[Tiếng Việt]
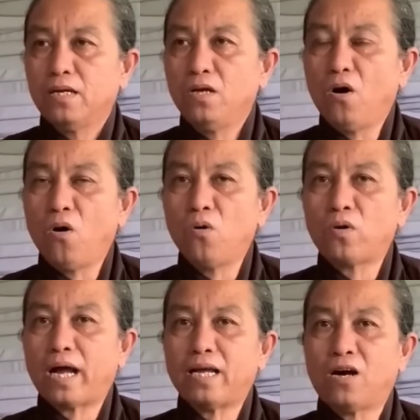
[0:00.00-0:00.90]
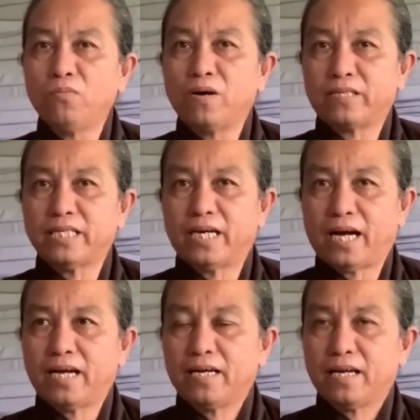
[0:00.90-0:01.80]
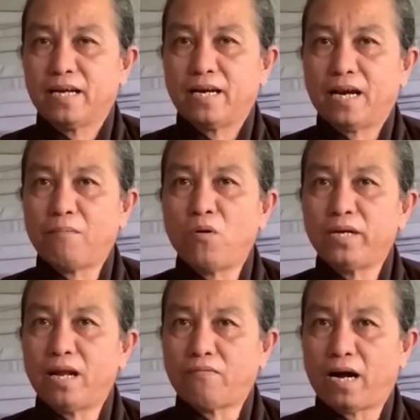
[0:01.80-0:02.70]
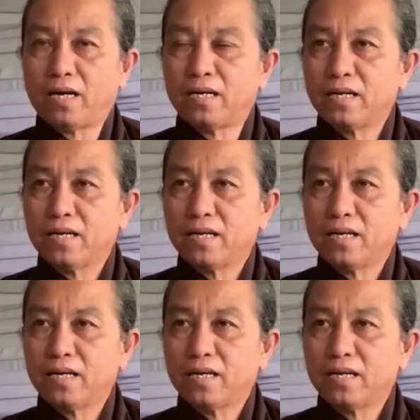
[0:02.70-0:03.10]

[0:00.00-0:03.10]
vô cái khung rồi chưa? Nam mô Di Đà Phật.